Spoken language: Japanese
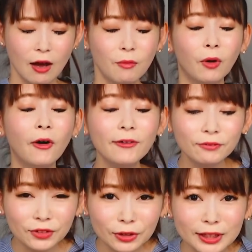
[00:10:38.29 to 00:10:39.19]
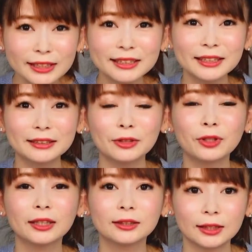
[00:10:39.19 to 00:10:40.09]
もう本当に生きててよ
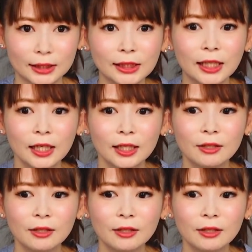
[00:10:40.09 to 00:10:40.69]
かったし、